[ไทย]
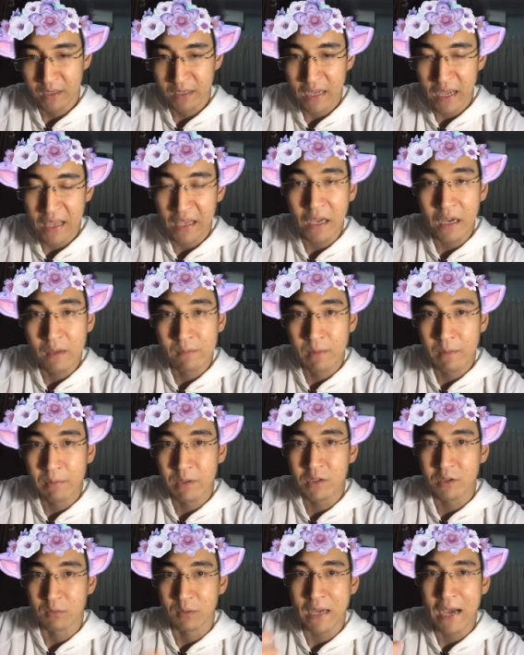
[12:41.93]
ใครเคยมีป
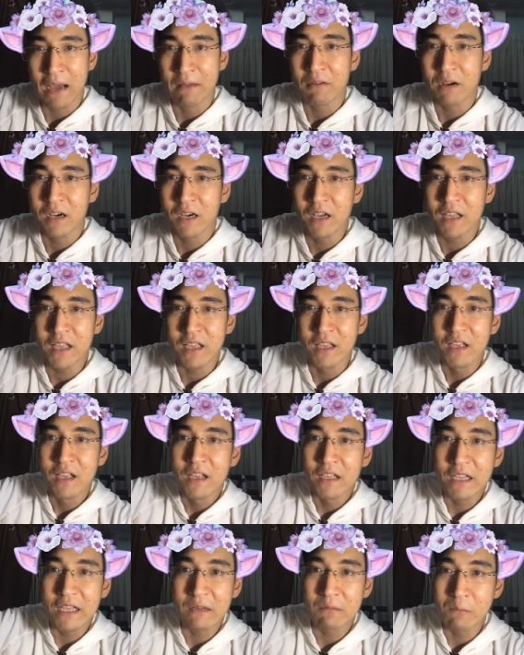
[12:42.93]
ระสบการณ์ว่าเฮ้ย
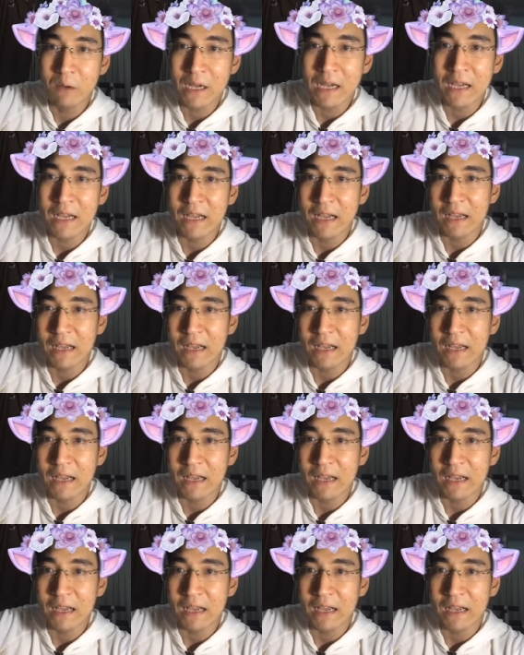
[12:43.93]
คิดว่า